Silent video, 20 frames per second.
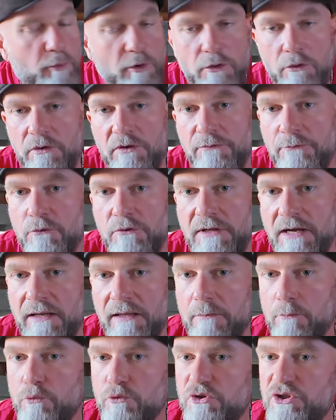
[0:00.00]
puedo disfrutar
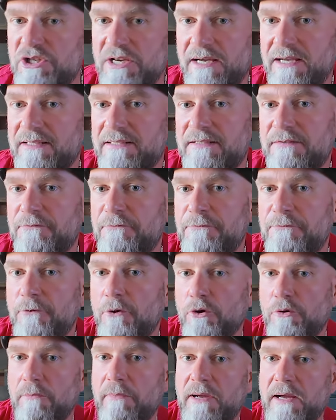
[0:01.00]
de muchas
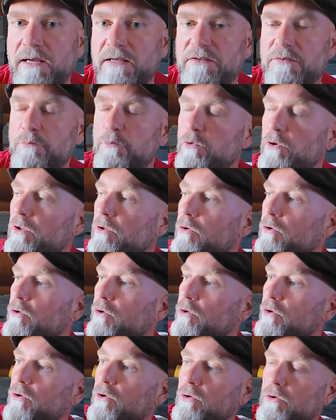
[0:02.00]
formas,
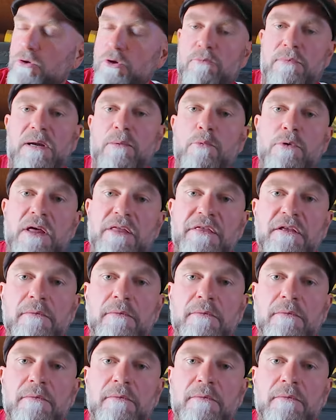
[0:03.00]
puedo tomarme una